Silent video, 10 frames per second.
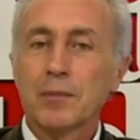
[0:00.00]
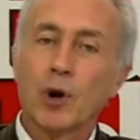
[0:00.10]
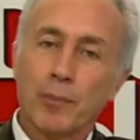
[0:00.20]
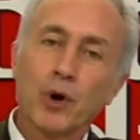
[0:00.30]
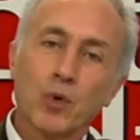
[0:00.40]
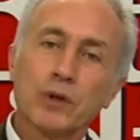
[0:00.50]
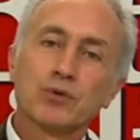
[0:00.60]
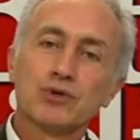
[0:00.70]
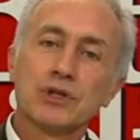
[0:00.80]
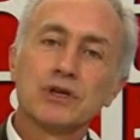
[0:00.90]
Però poi
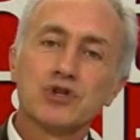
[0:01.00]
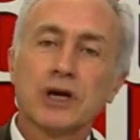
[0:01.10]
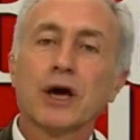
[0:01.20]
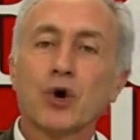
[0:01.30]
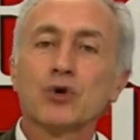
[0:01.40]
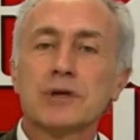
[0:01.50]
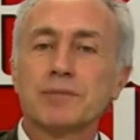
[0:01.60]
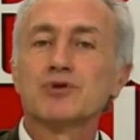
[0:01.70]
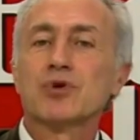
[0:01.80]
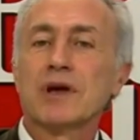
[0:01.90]
quando si dice che cosa
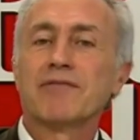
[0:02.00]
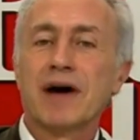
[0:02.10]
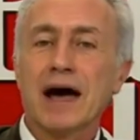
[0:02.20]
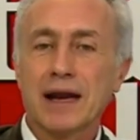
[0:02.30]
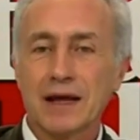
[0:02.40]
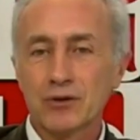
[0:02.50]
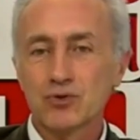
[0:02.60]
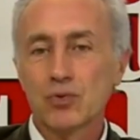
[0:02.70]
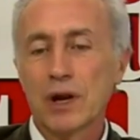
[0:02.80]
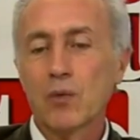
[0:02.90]
bisogna fare
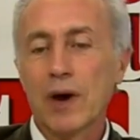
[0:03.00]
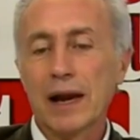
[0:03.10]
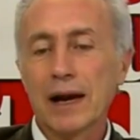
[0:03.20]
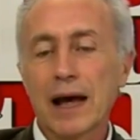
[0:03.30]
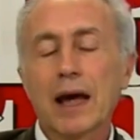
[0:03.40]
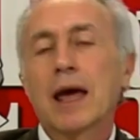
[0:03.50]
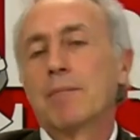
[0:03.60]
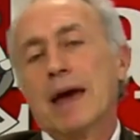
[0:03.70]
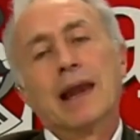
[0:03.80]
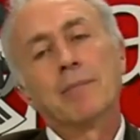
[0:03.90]
sulla guerra, eh
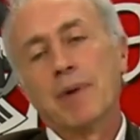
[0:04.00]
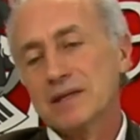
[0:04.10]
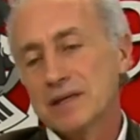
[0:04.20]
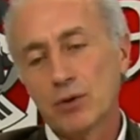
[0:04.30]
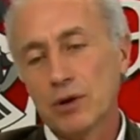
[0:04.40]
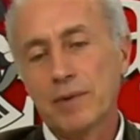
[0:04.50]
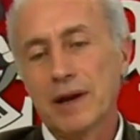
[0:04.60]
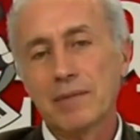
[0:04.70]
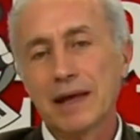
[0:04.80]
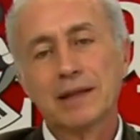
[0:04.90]
beh, la pensano
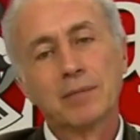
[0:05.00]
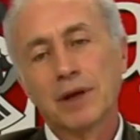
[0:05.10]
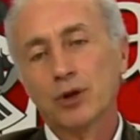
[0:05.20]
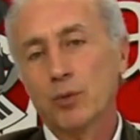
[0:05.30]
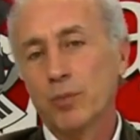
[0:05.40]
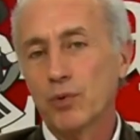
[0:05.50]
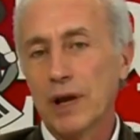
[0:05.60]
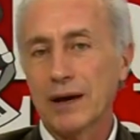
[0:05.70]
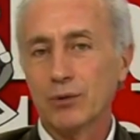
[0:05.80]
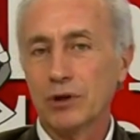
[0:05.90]
liberamente, perché dopo un
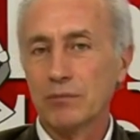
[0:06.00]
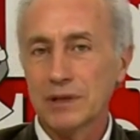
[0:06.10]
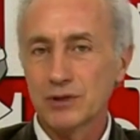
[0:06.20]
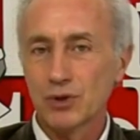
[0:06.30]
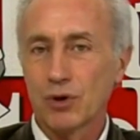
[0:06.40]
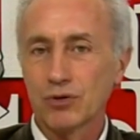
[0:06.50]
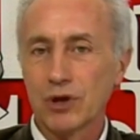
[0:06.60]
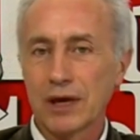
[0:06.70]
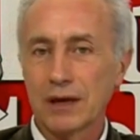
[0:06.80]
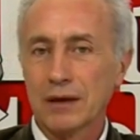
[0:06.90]
anno di
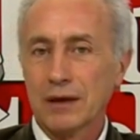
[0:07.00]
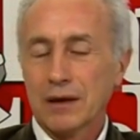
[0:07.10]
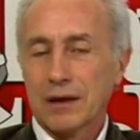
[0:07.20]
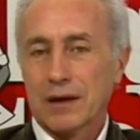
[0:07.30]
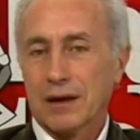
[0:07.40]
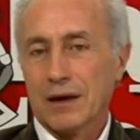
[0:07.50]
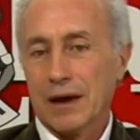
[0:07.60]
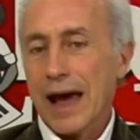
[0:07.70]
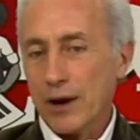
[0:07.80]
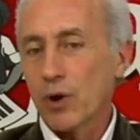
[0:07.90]
menzogne eh,
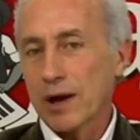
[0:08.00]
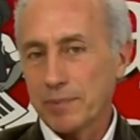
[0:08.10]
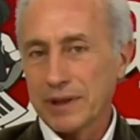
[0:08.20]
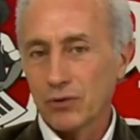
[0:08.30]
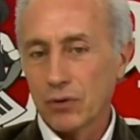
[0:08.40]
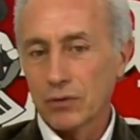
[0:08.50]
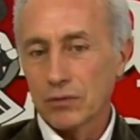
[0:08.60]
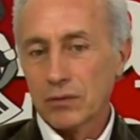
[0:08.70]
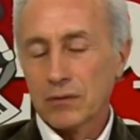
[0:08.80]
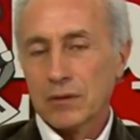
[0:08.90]
hanno
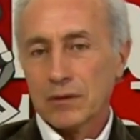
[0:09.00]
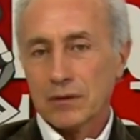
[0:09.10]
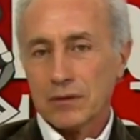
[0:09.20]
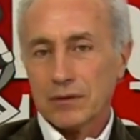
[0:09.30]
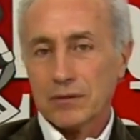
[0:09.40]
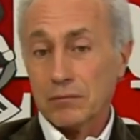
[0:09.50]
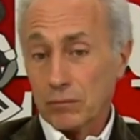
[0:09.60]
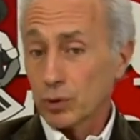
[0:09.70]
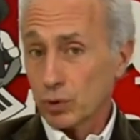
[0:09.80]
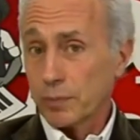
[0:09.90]
capito, eh,
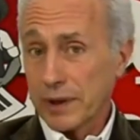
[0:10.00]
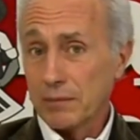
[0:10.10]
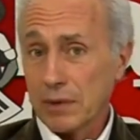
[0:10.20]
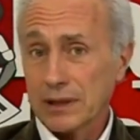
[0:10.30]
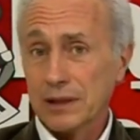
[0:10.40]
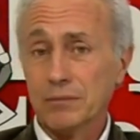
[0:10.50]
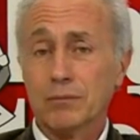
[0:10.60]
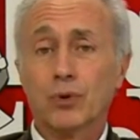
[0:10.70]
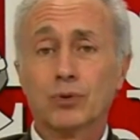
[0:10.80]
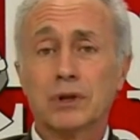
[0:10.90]
molto prima di
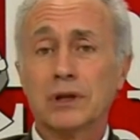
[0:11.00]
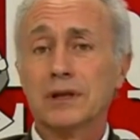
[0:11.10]
molti